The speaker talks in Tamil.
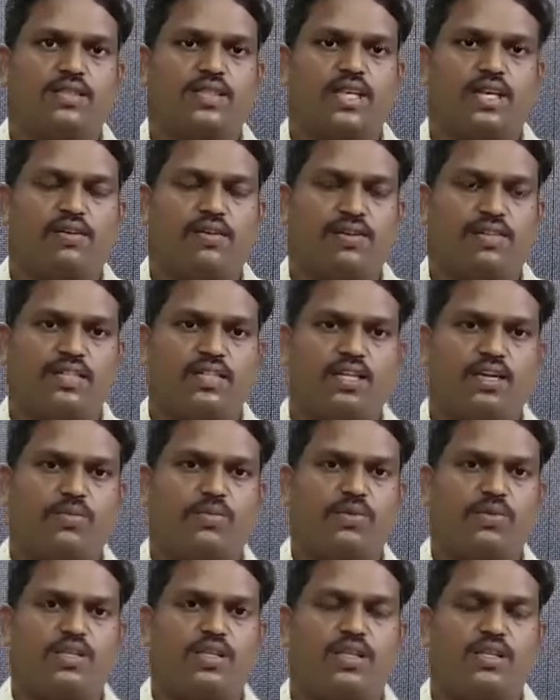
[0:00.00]
இங்கே
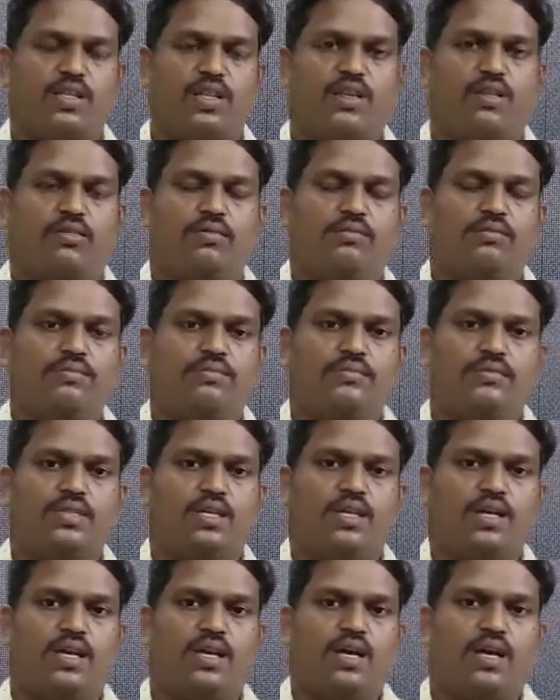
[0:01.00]
வந்ததுக்கப்புறம் தான் தெரியும்
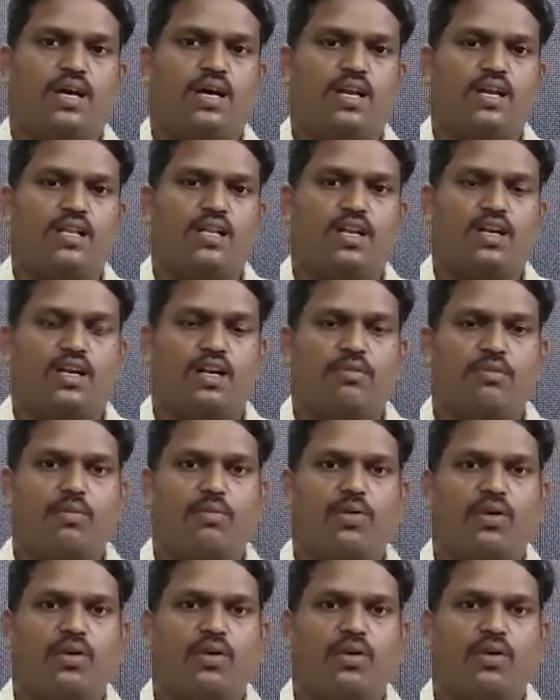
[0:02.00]
அன்னதானம் நம்ம